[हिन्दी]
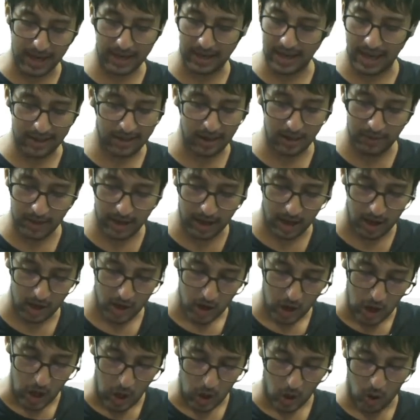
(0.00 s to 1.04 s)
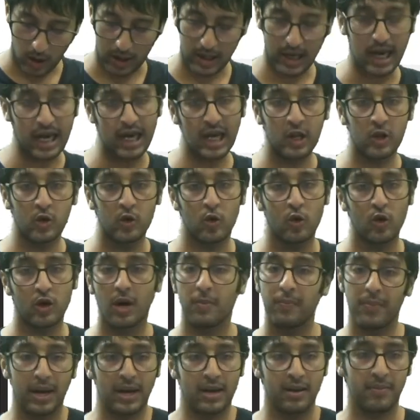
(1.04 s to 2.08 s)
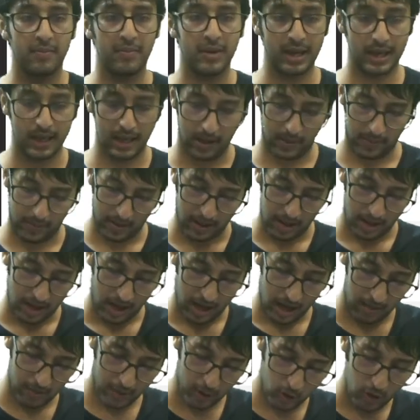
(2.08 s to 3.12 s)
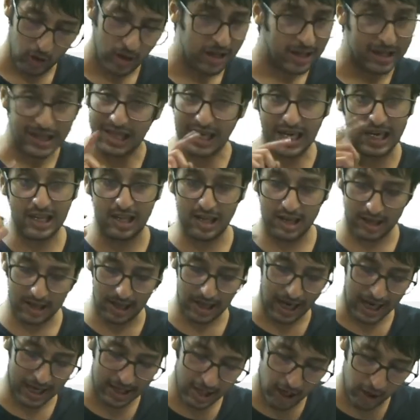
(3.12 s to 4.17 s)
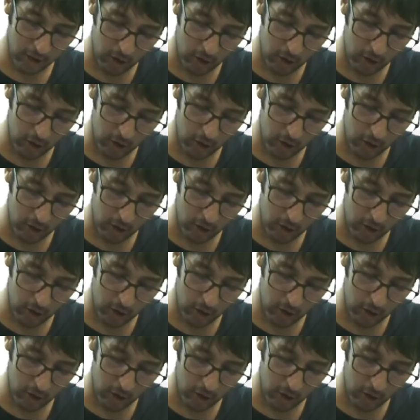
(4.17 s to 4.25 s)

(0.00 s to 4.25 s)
ऐसे ही बना और ये इन दोनों का पेयर बन गया अब देखो थ्री सीधा नाइन ज़्यादा हो